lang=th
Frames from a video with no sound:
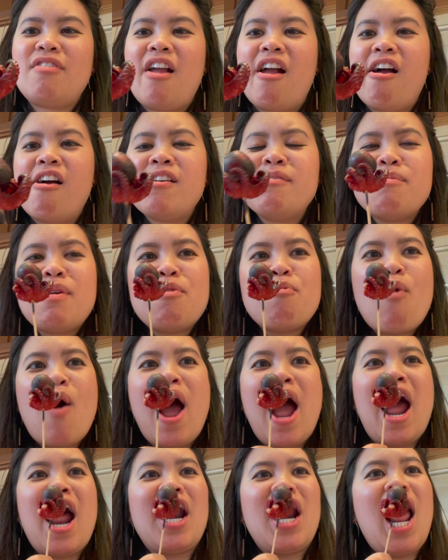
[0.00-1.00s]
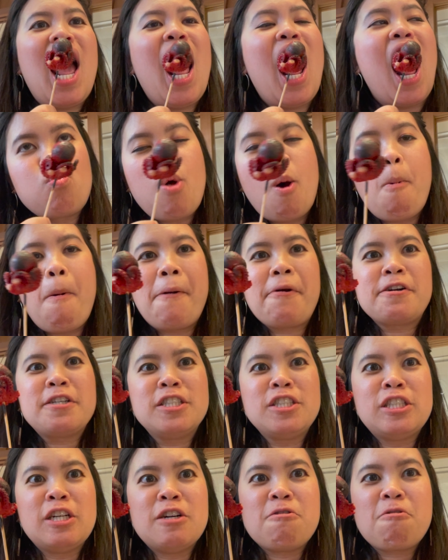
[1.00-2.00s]
เอ้ยมันหวานอะแล้วมันก็
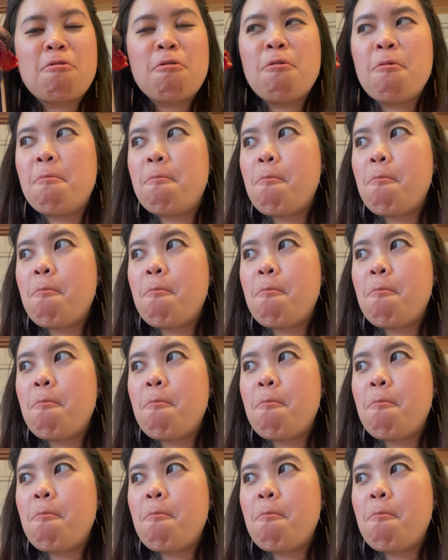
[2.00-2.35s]
ดึงกรุบ